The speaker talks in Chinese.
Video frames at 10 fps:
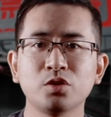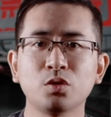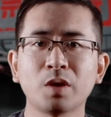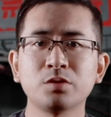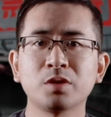只有
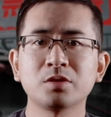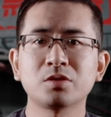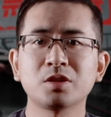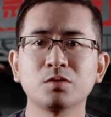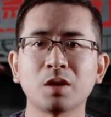完全
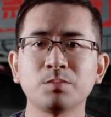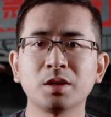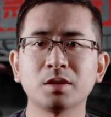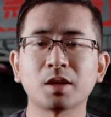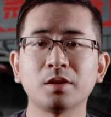执行完
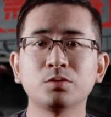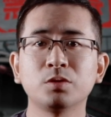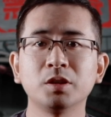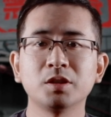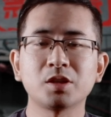毕才能
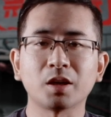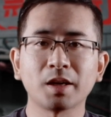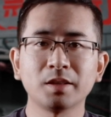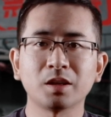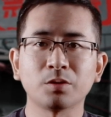获得解
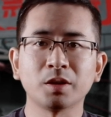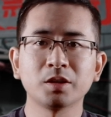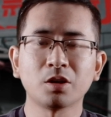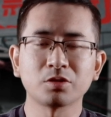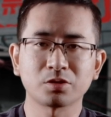开铁环的
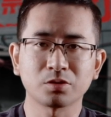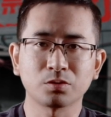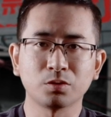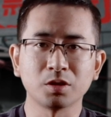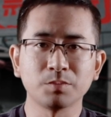钥匙
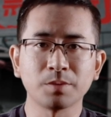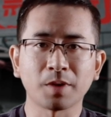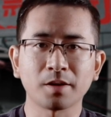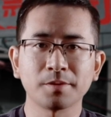或者密码。